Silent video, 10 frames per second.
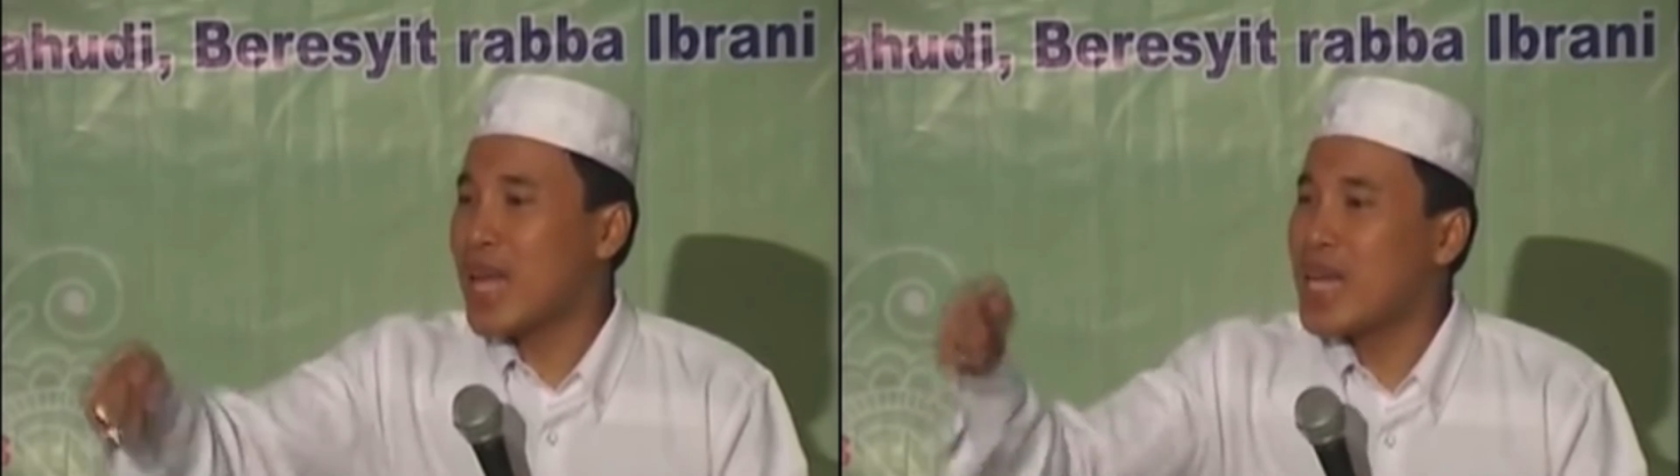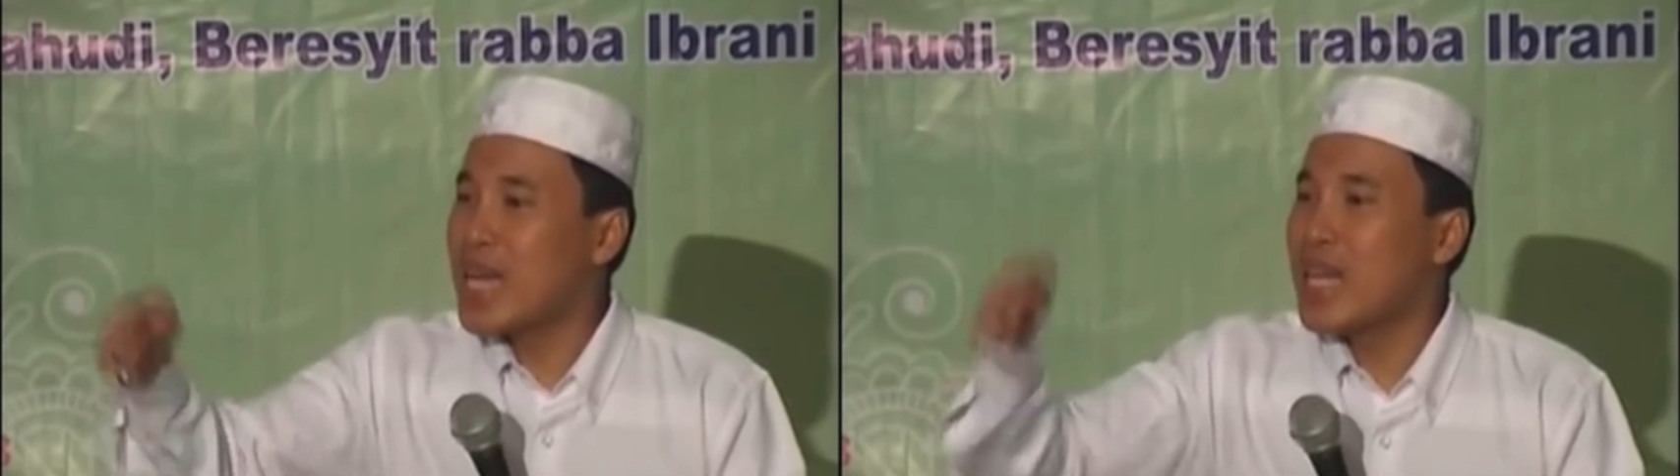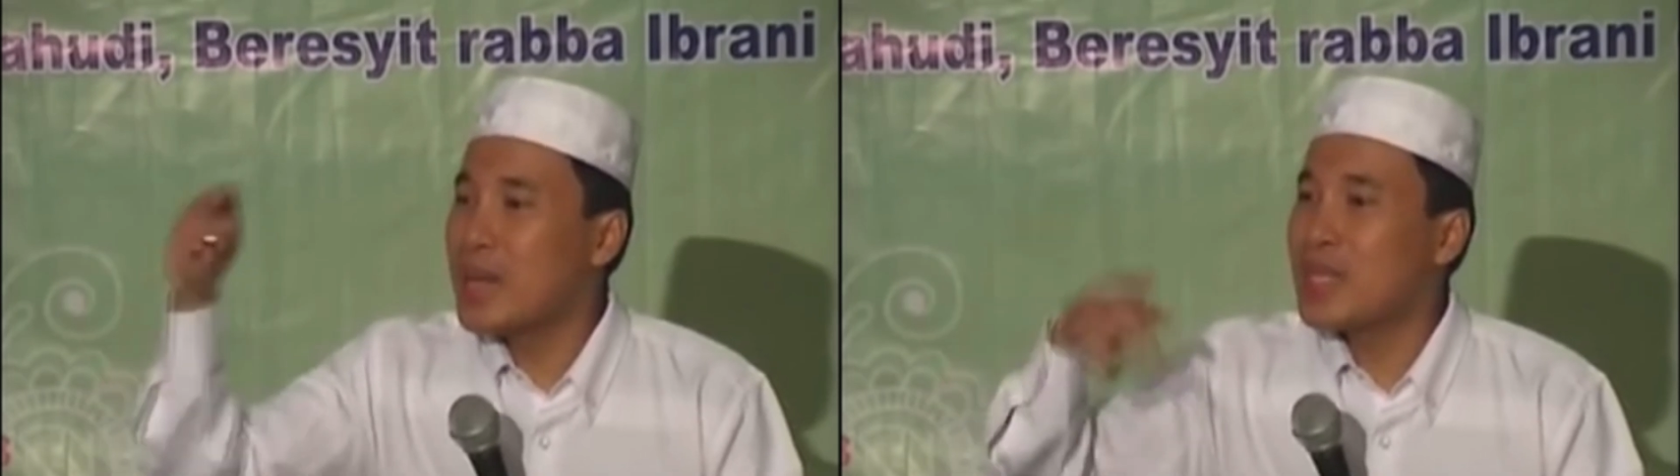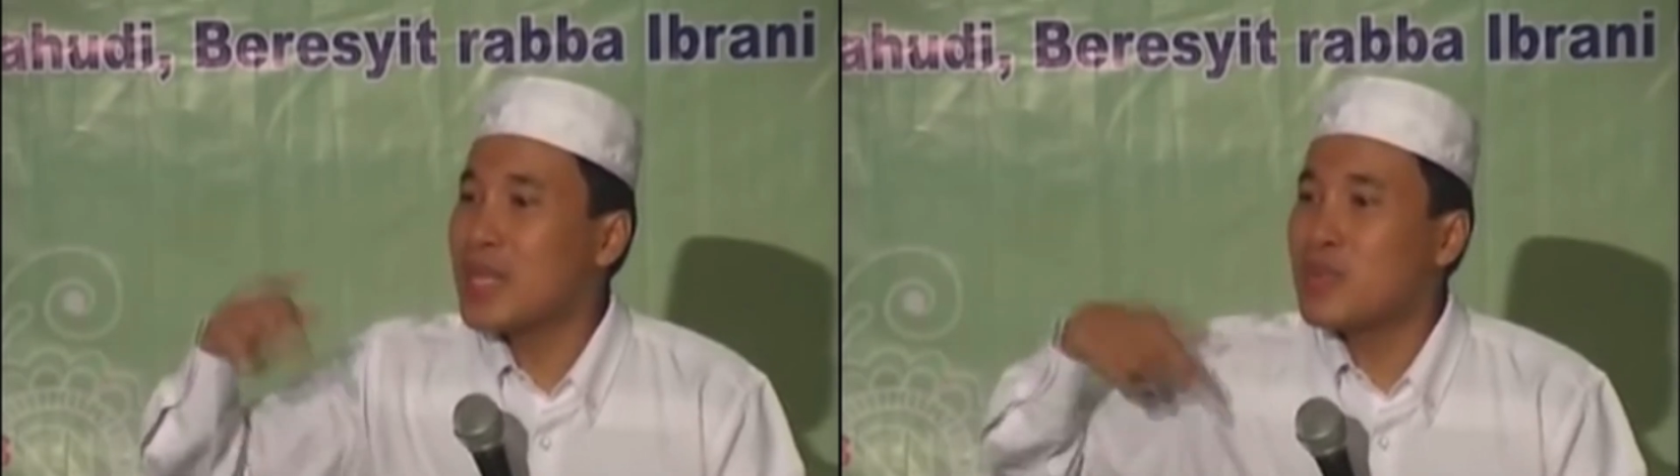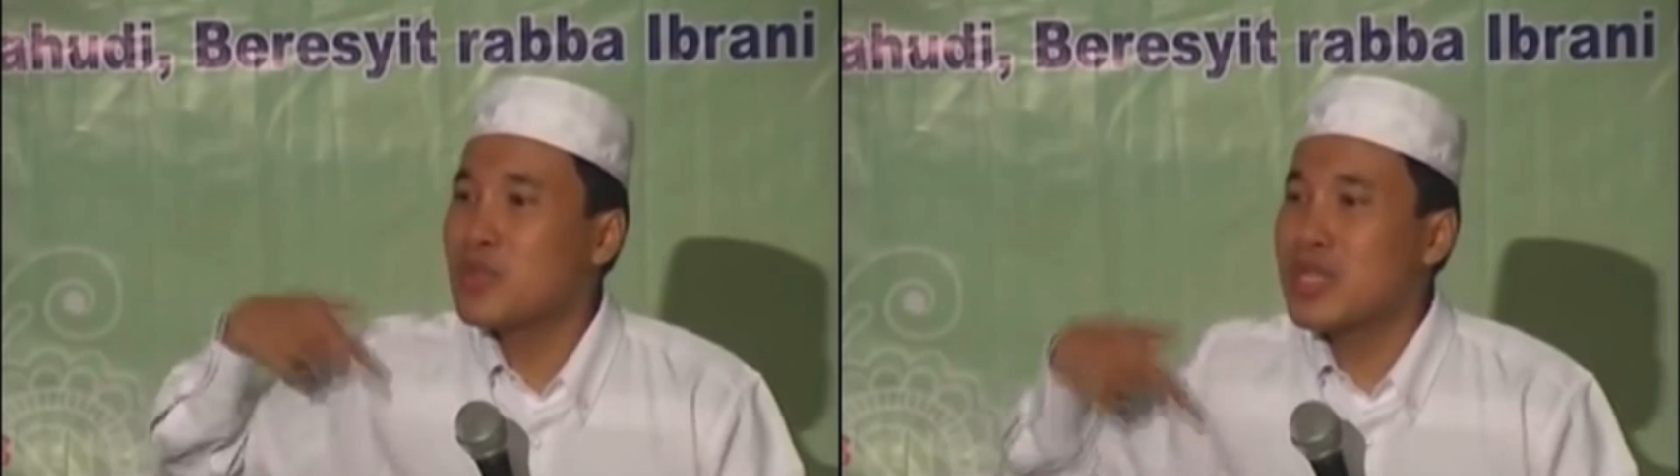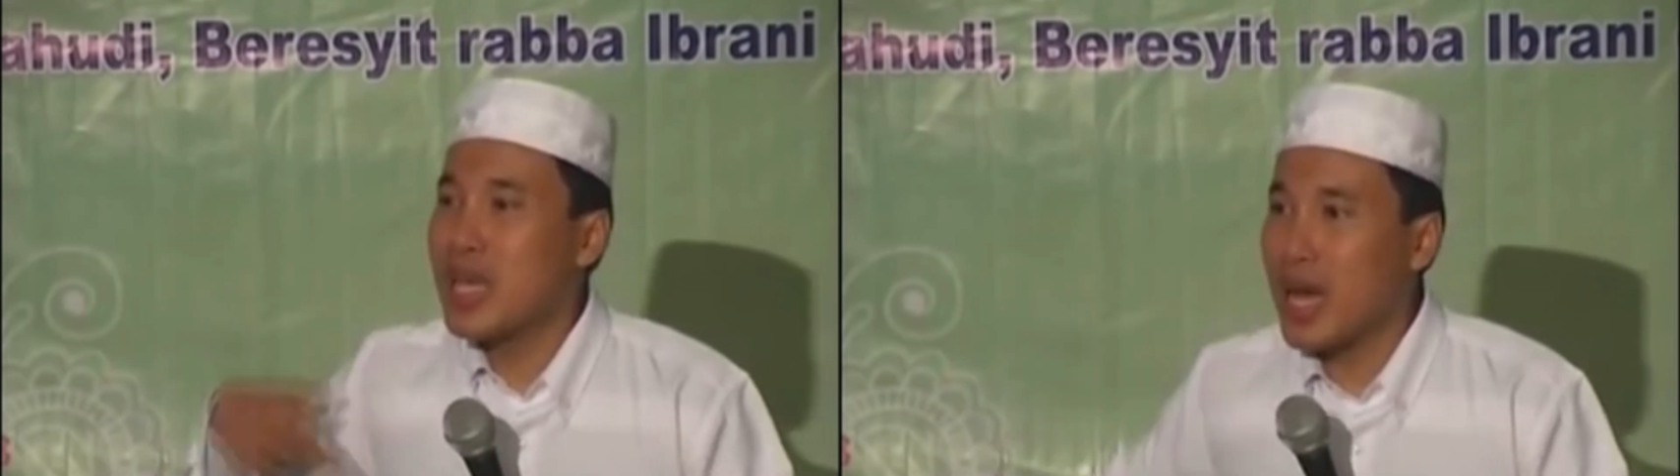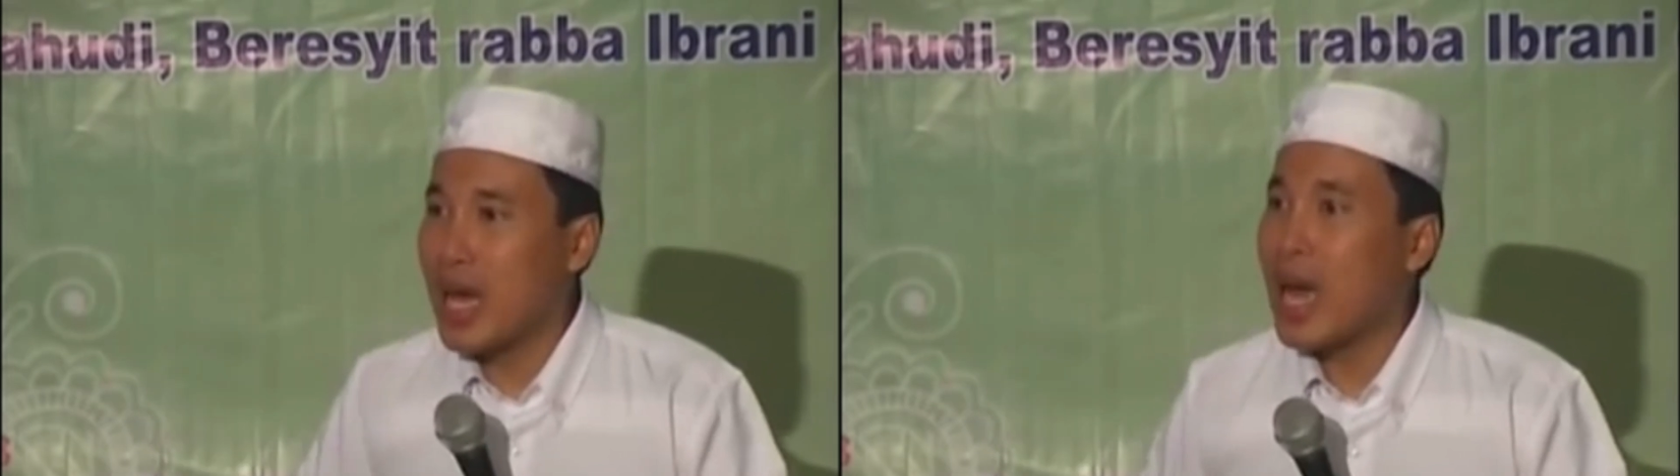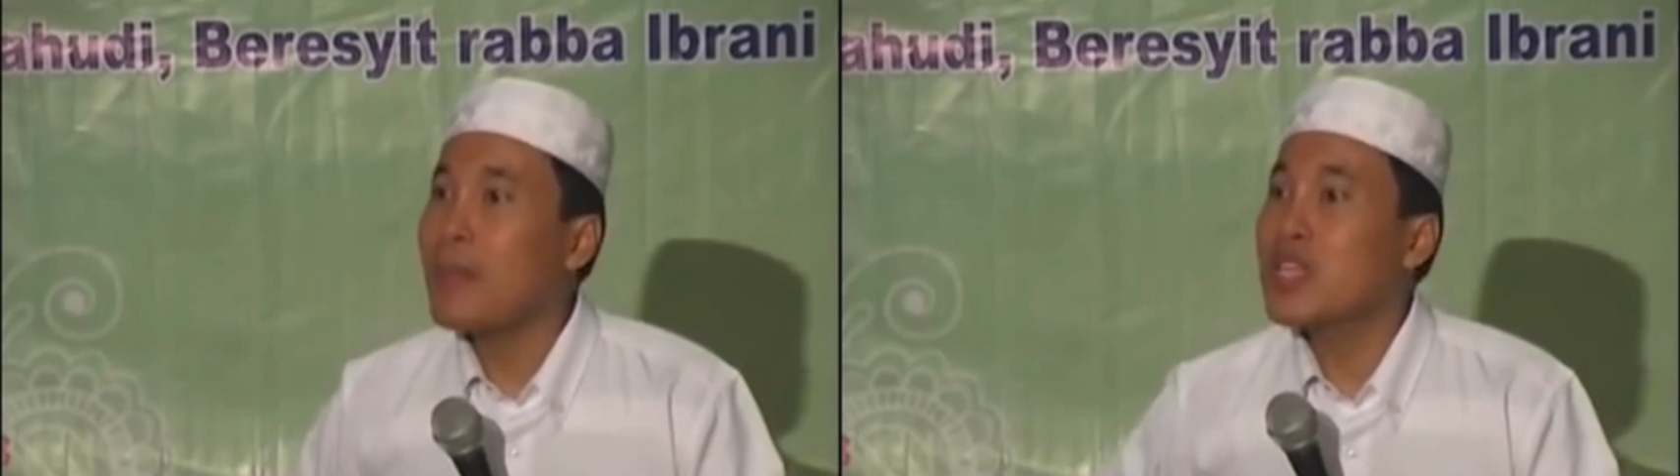ada di dalam kitab suci
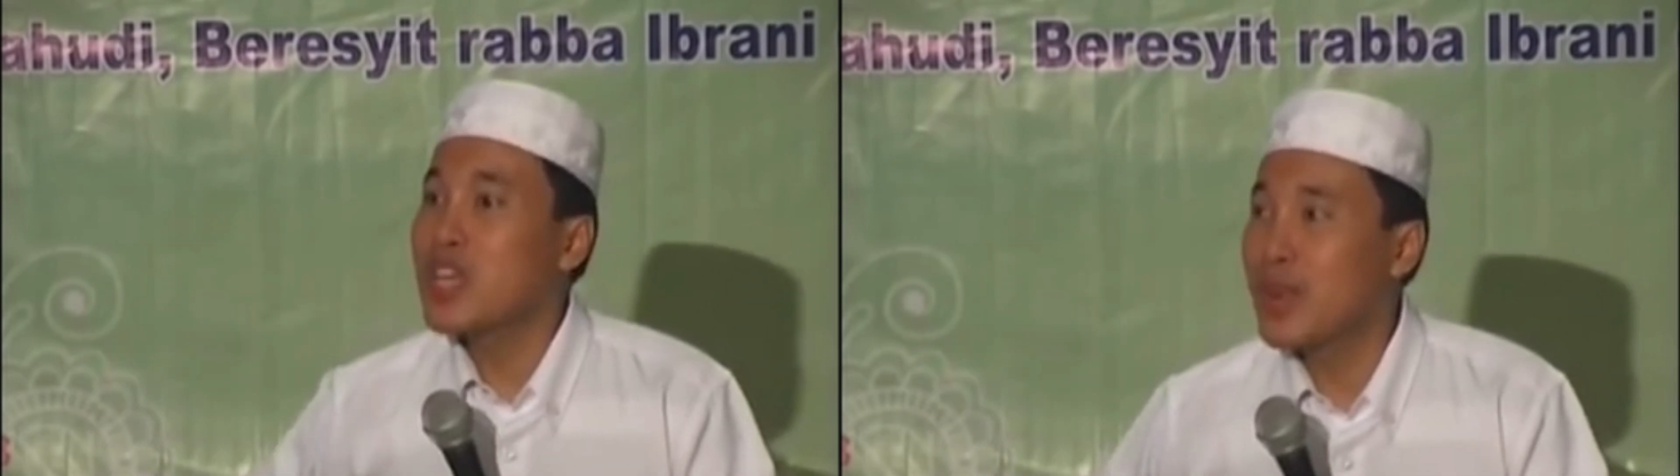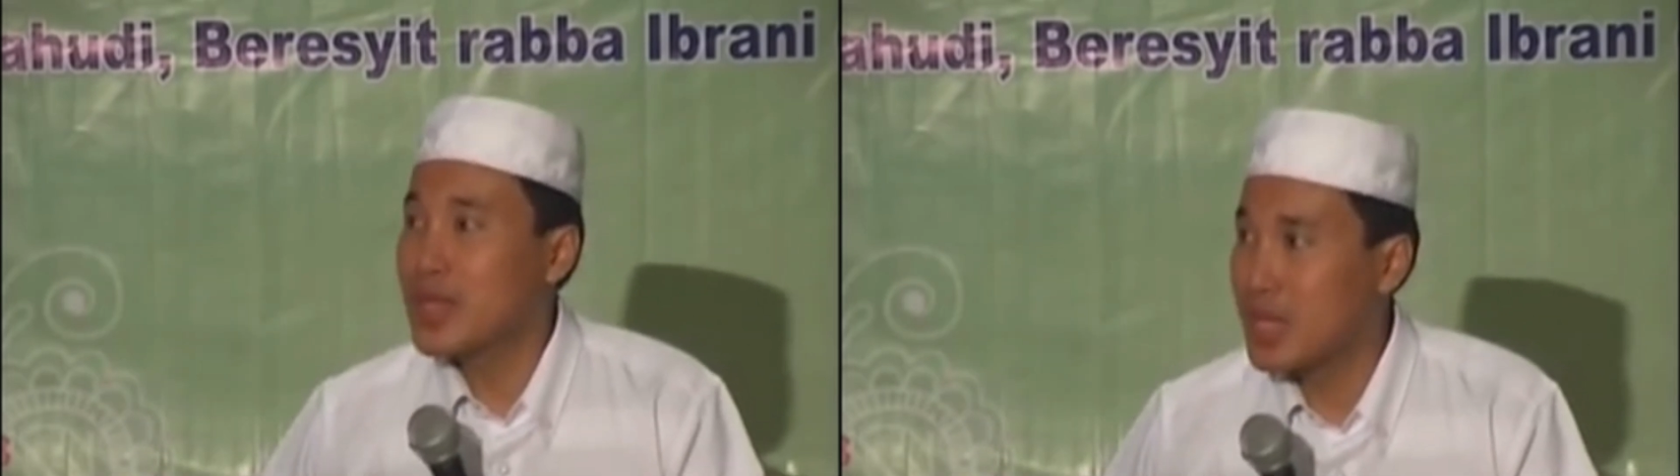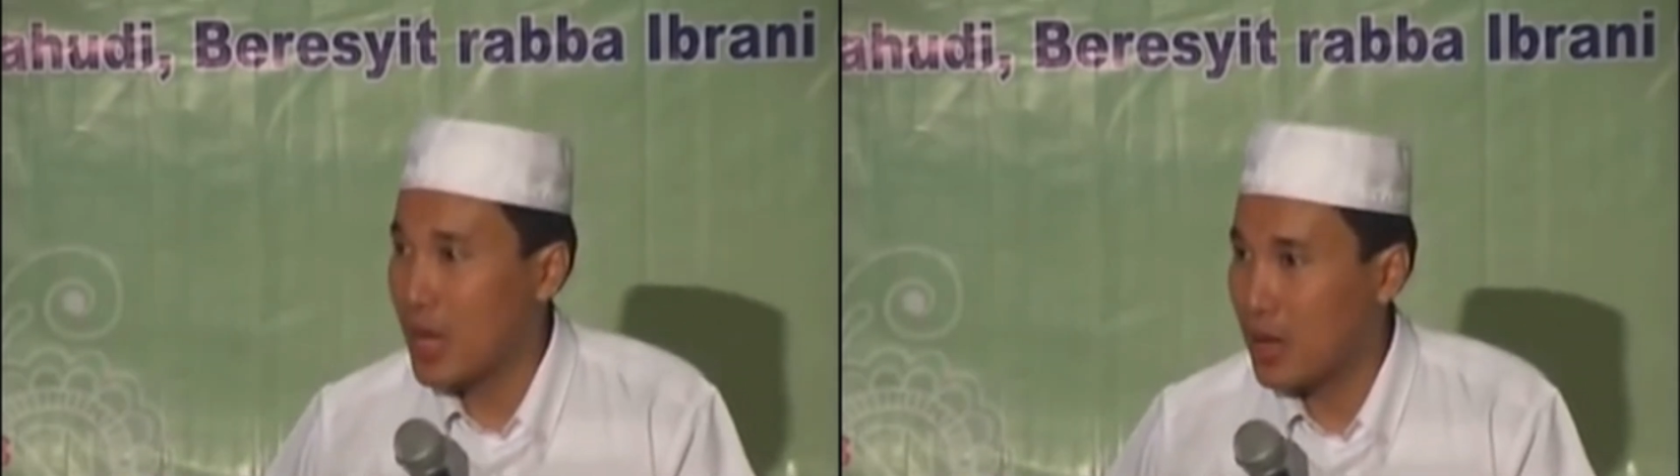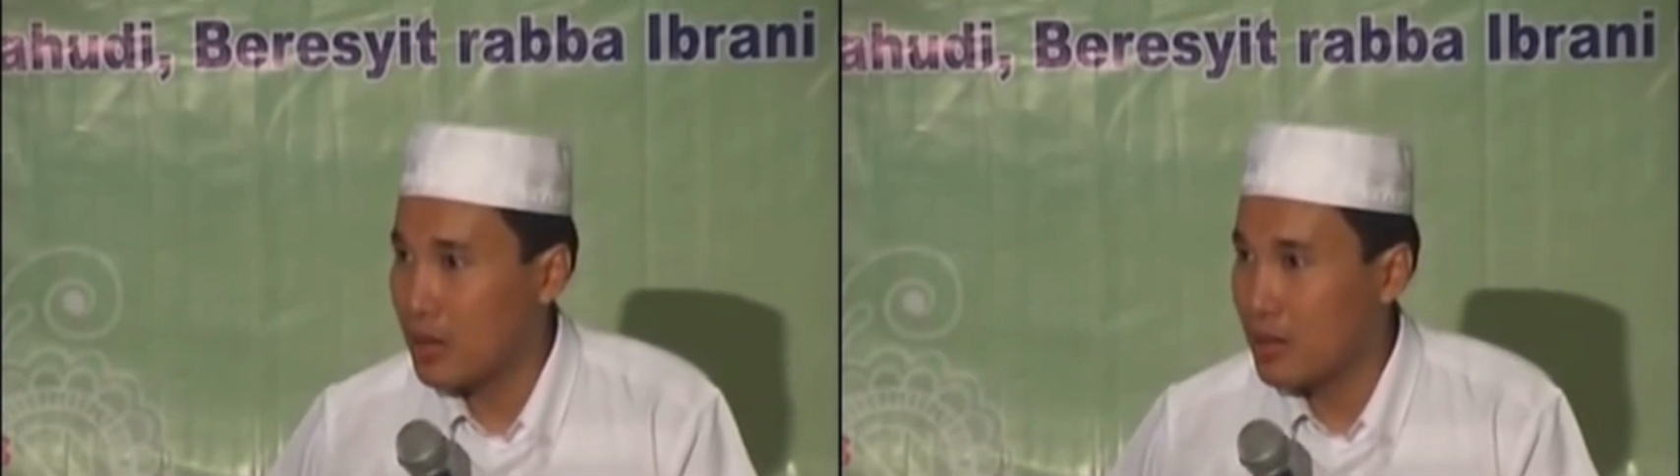saya apa jawaban kita